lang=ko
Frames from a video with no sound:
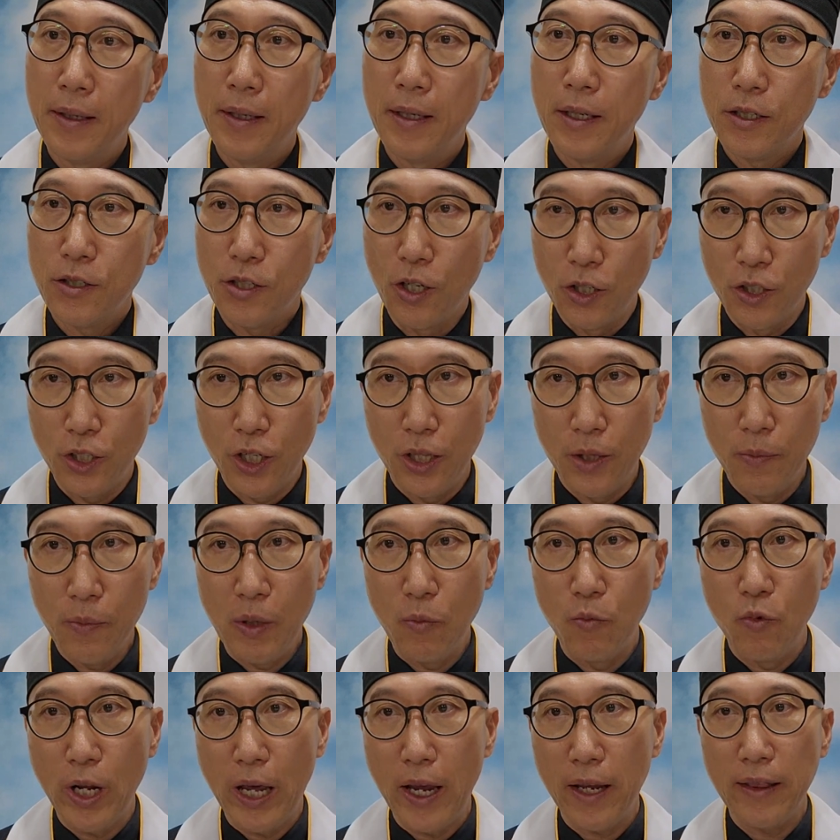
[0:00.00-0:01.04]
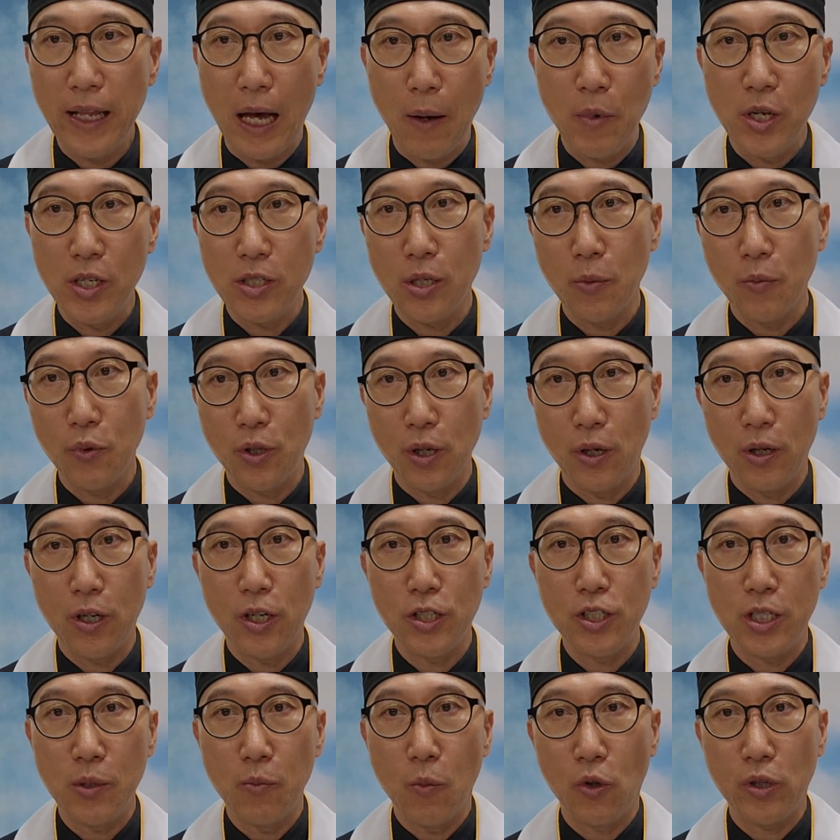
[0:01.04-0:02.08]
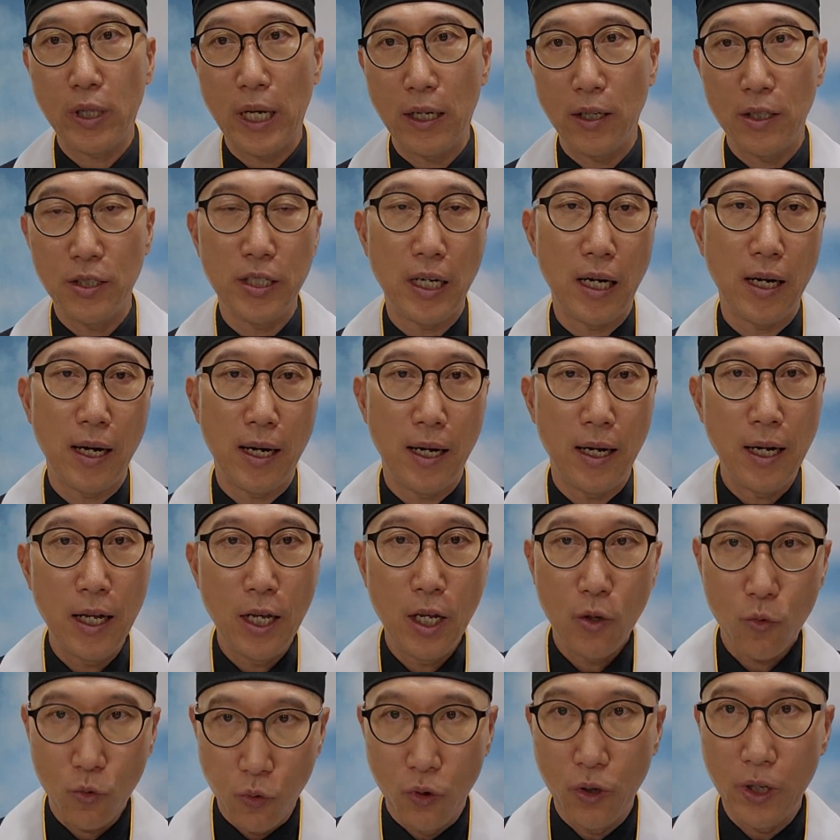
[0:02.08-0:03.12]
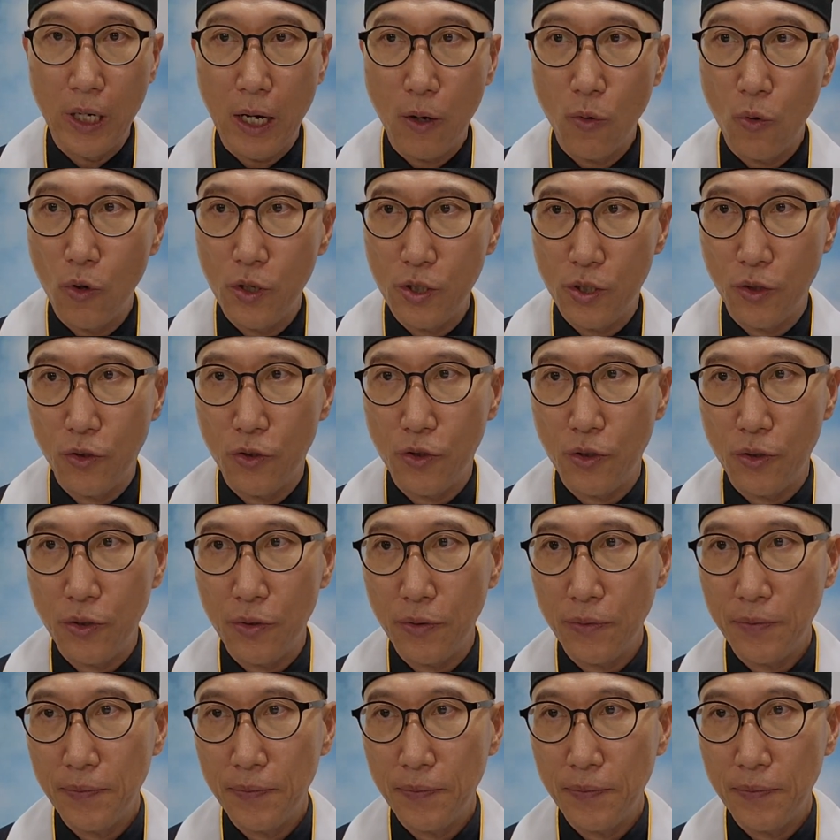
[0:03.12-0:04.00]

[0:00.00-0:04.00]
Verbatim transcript: 성전 미문에 나면서부터 걷지 못하는 자가 구걸하고 있었지요.